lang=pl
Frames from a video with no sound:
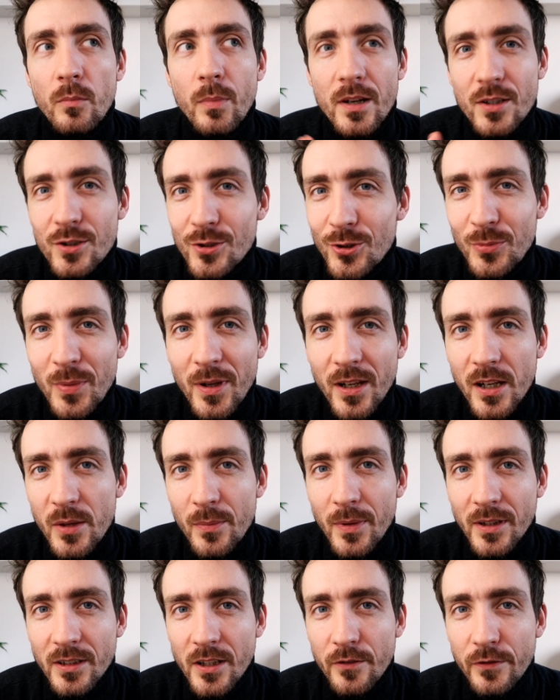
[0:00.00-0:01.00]
Bardzo lubię
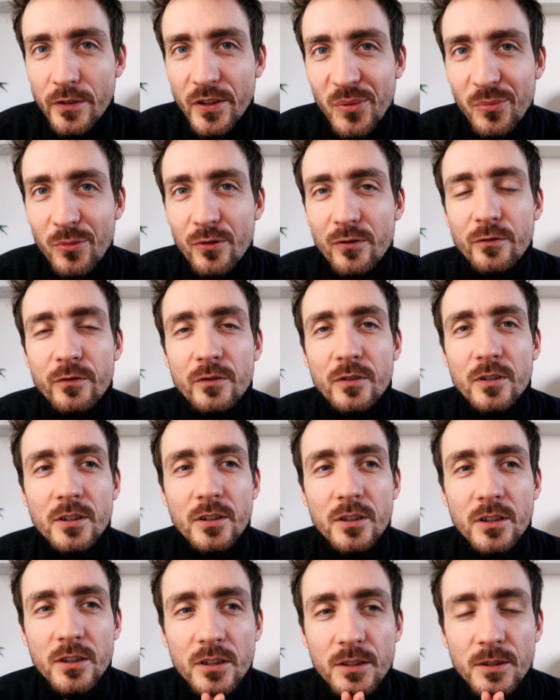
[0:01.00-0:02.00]
klimat jej filmów,
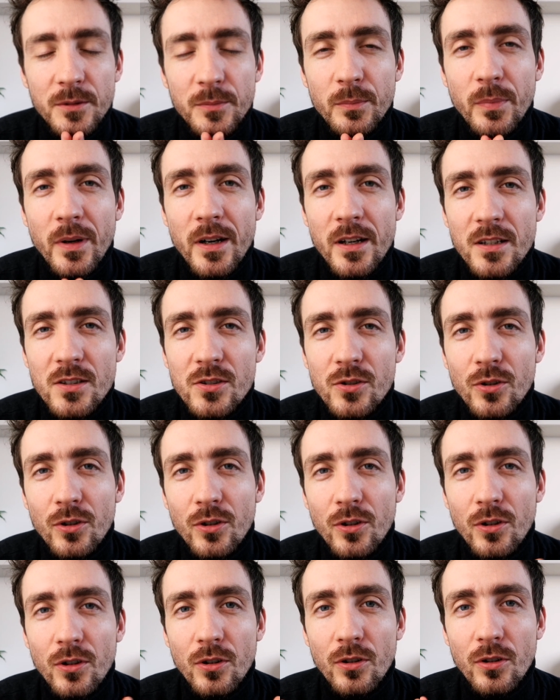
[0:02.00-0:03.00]
e,
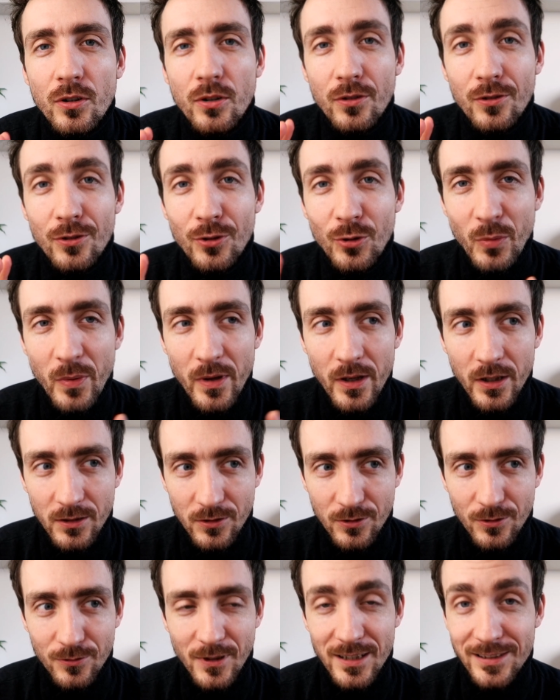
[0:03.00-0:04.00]
bardzo lubię
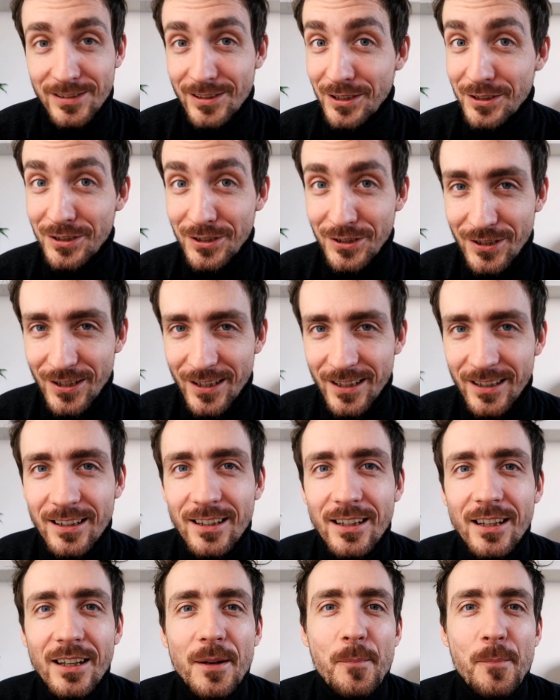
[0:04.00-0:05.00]
tą estetykę